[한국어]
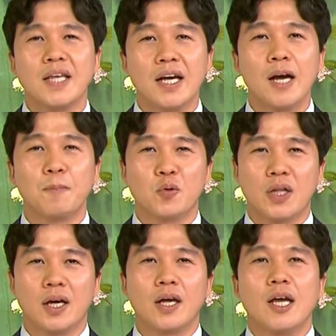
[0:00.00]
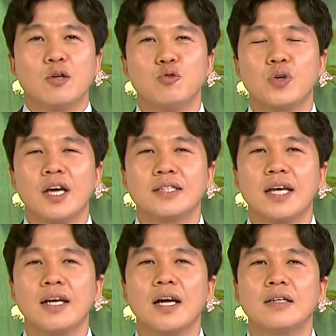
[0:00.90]
생각보다 육의
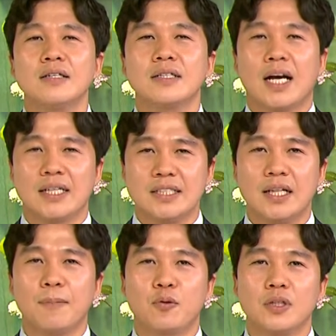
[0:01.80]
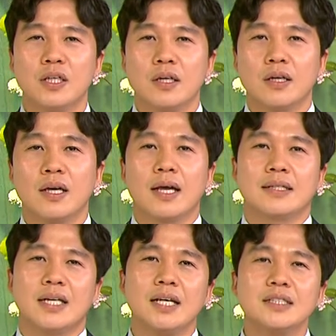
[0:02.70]
생각을 가지다 보니
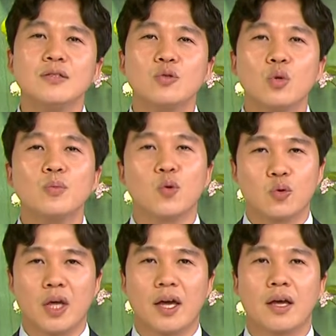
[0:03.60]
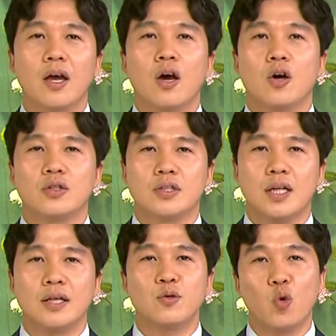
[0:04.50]
자신도 모르게
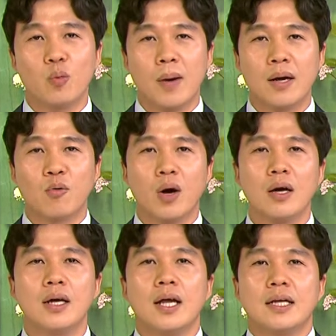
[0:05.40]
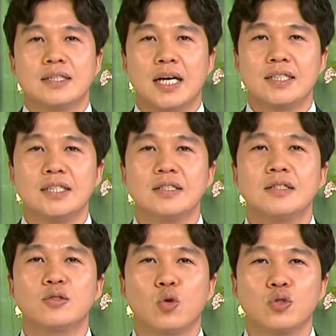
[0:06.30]
헛된 욕망과
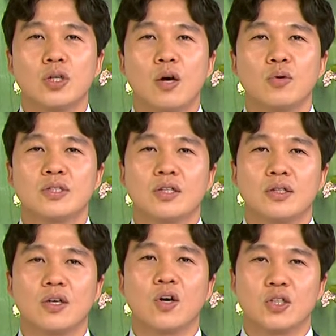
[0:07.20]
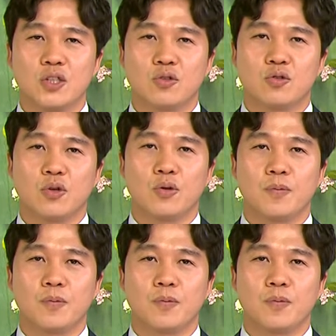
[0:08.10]
자신을 조절하고 있었던 것이었죠.